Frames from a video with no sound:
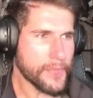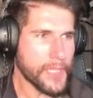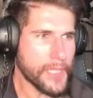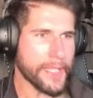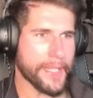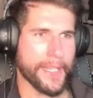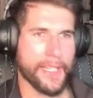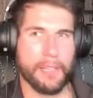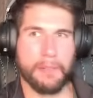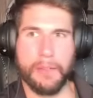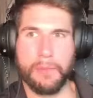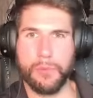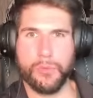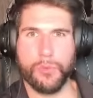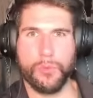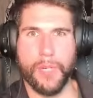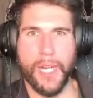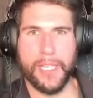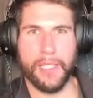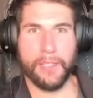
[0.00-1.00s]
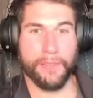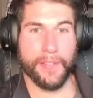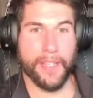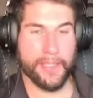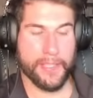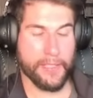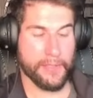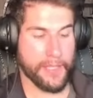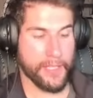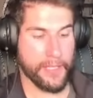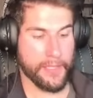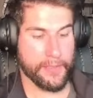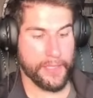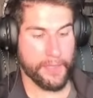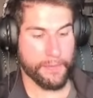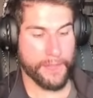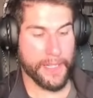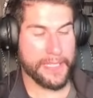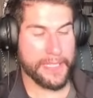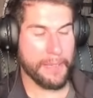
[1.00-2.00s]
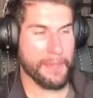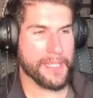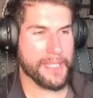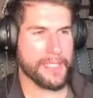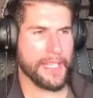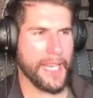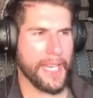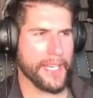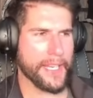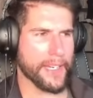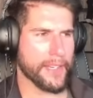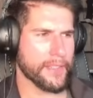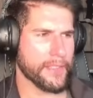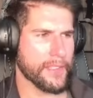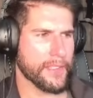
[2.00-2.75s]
que a nivel muscular, te, te, te, falta más el aire